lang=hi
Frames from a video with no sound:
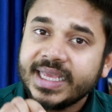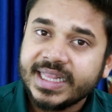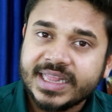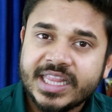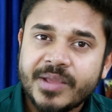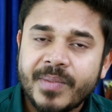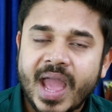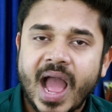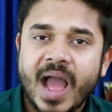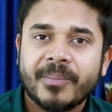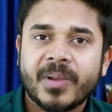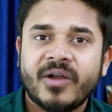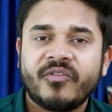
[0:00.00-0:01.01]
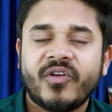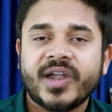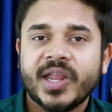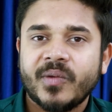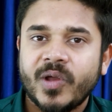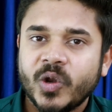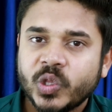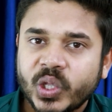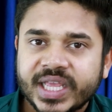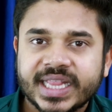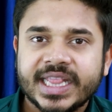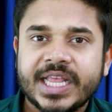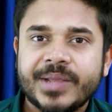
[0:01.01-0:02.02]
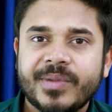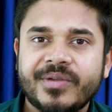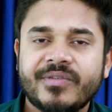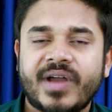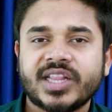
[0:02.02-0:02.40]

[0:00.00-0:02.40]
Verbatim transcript: हिंदी में आप कंफर्टेबल हो तो हिंदी में भी